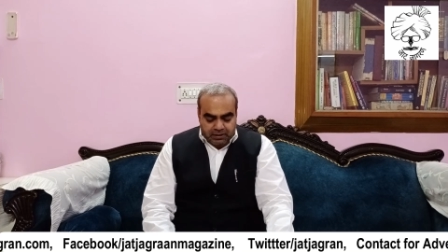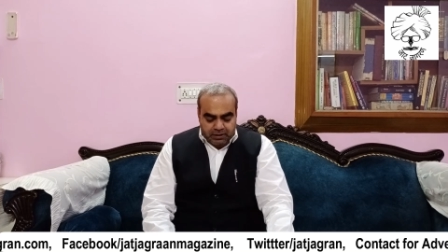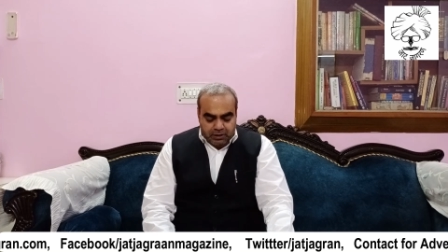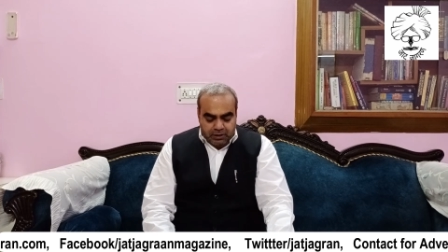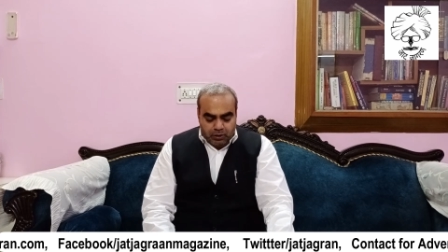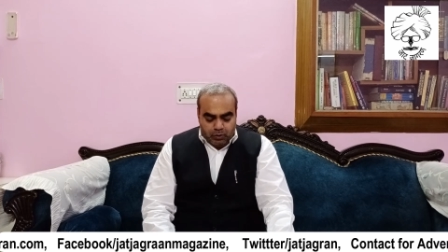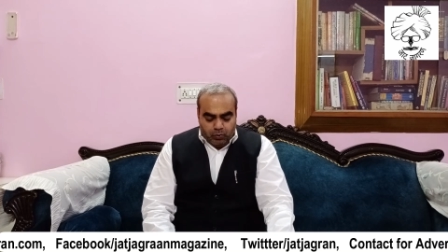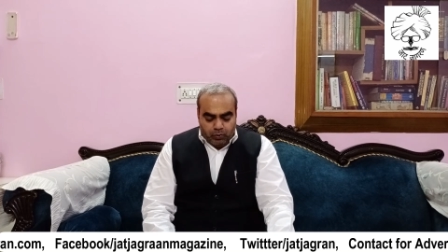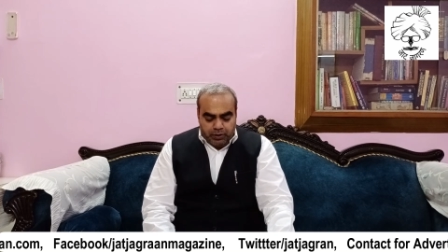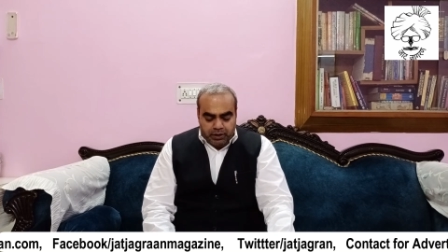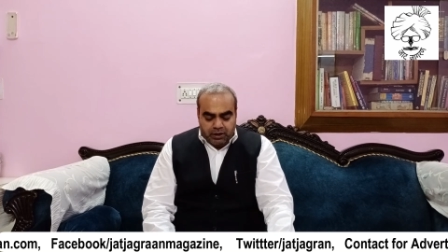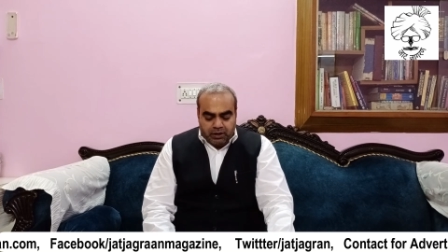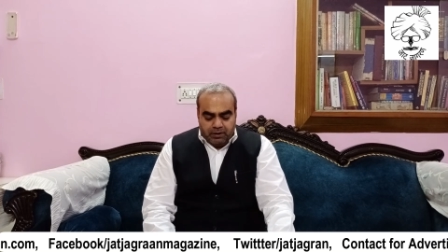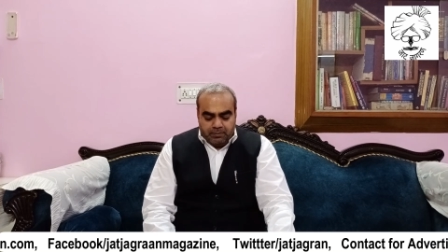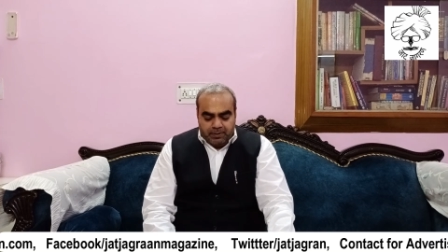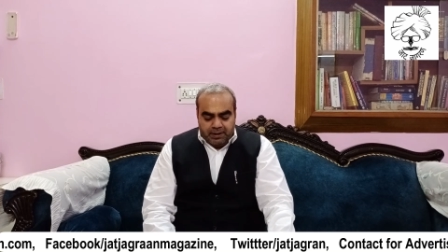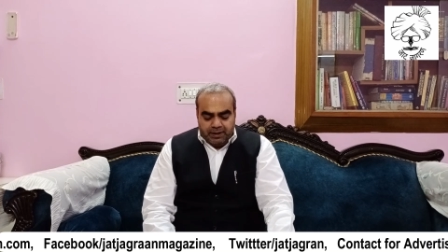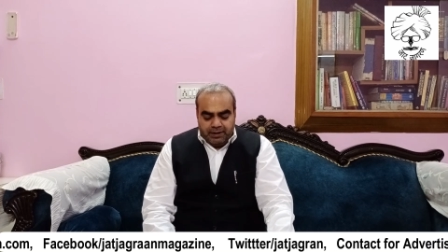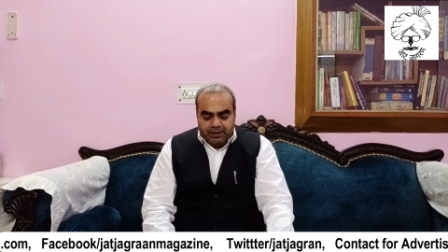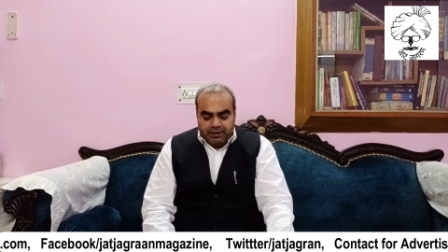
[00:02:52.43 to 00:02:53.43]
इनको एक
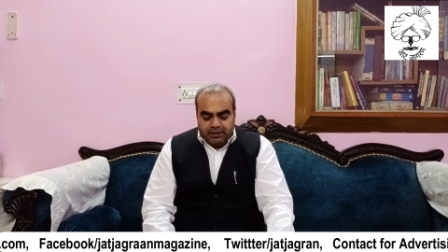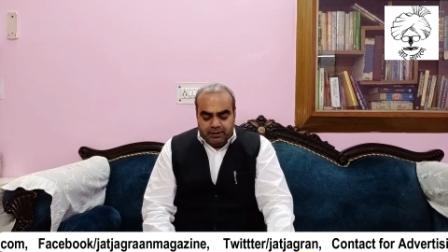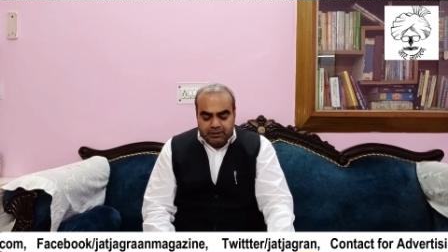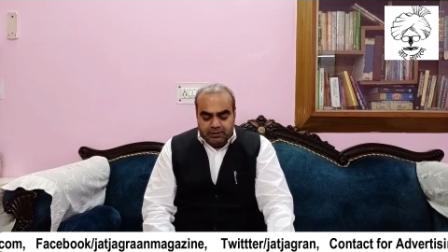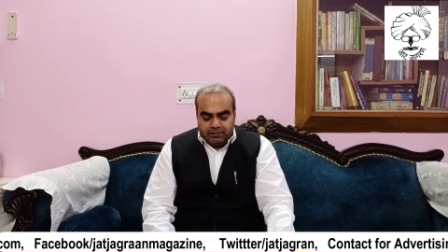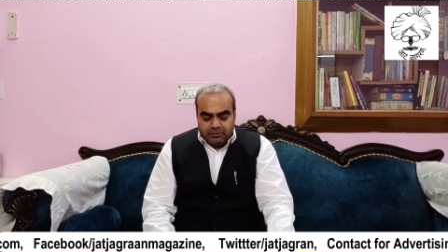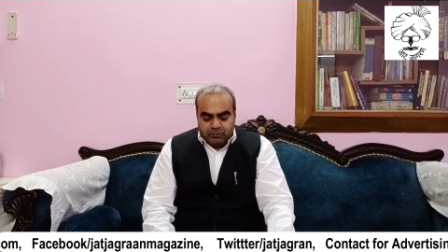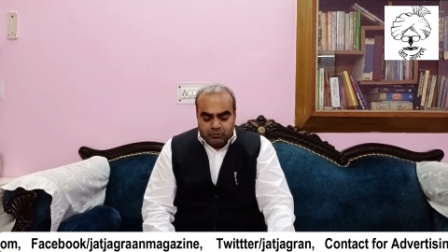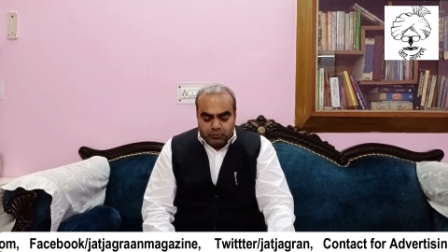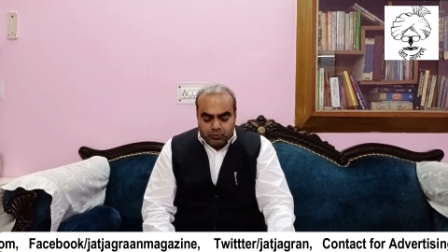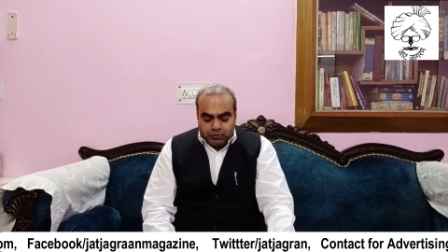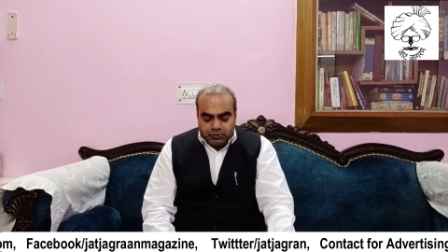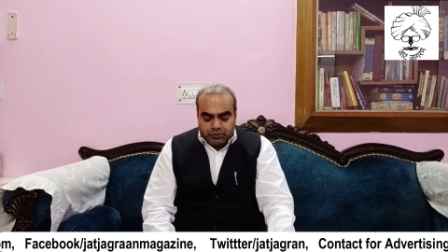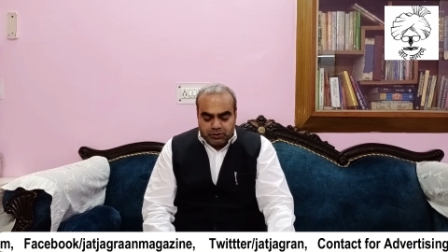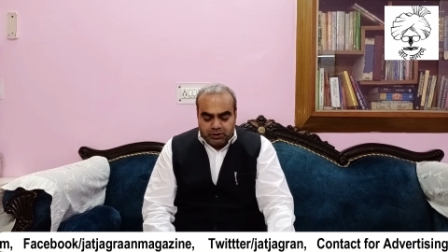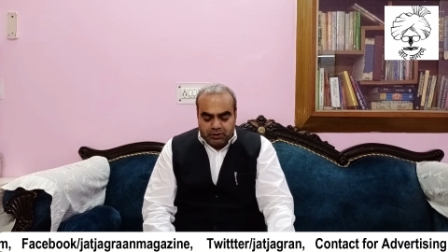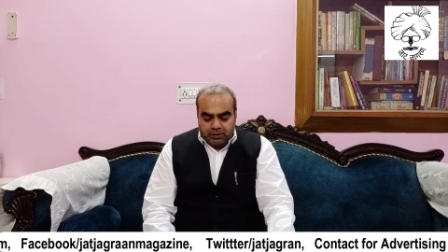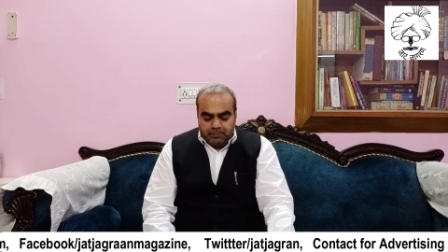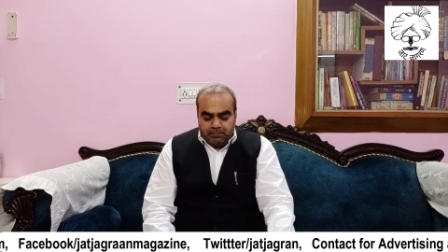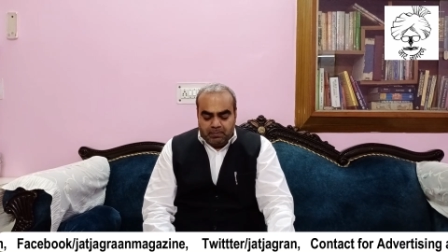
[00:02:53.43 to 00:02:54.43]
हमारे
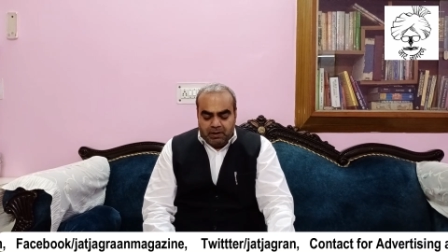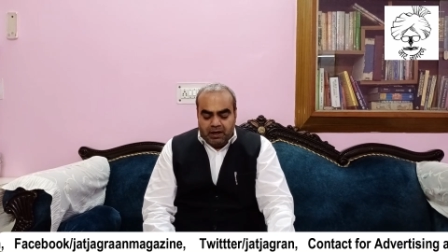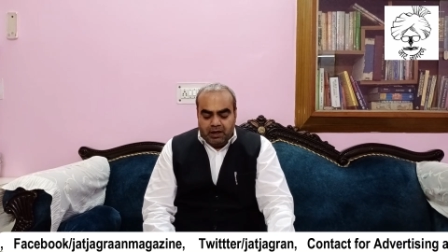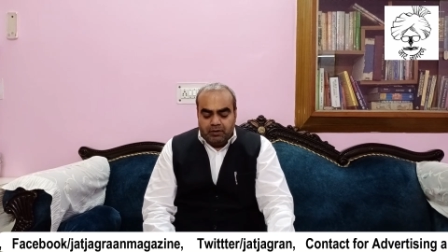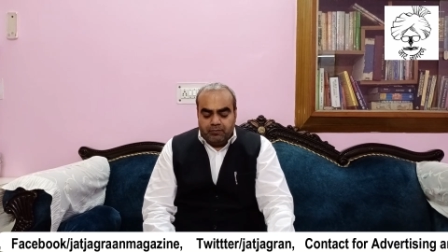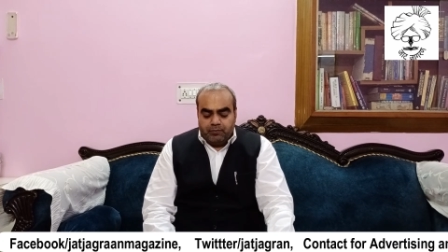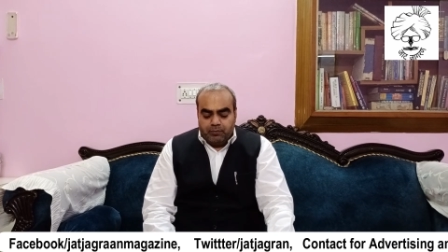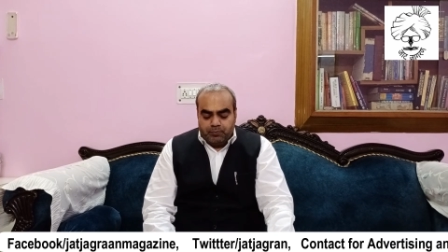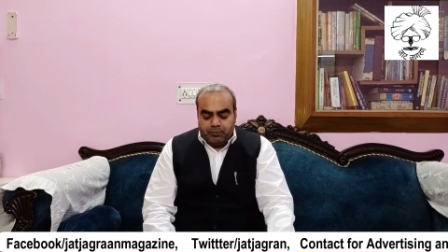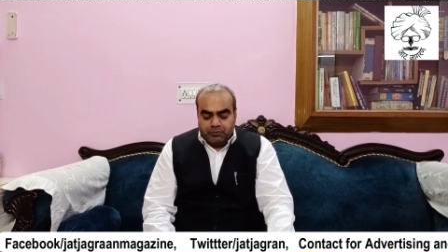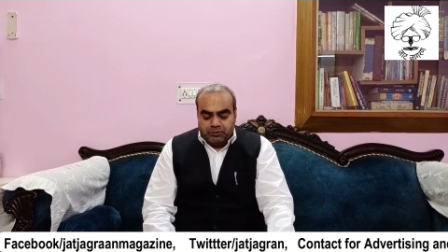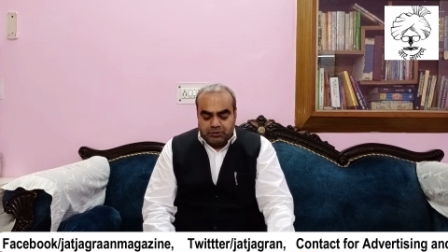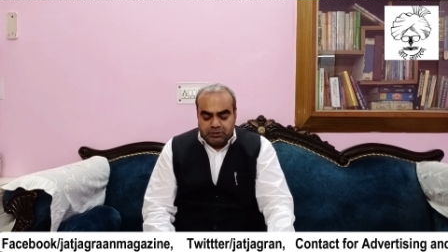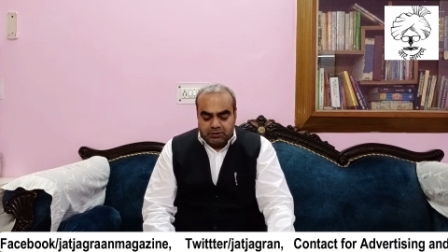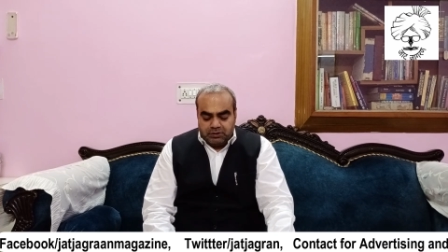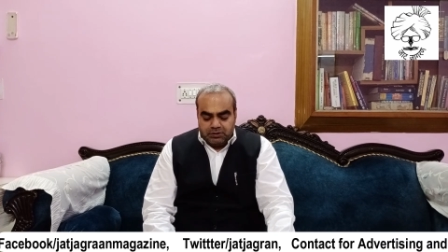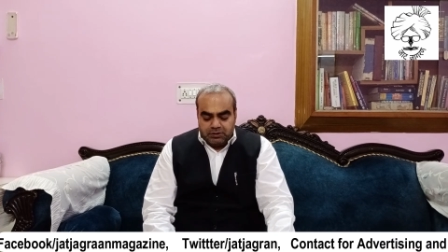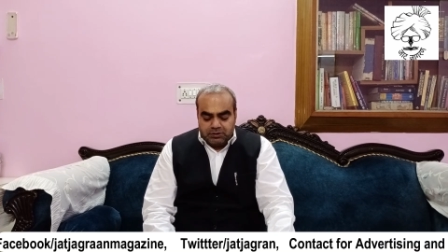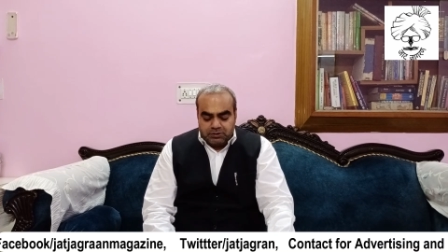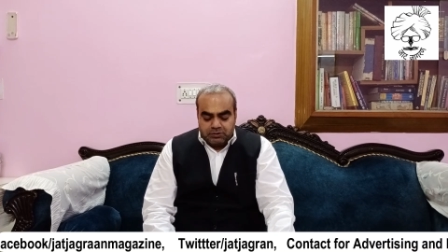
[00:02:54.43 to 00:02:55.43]
दूसरे महान विभूति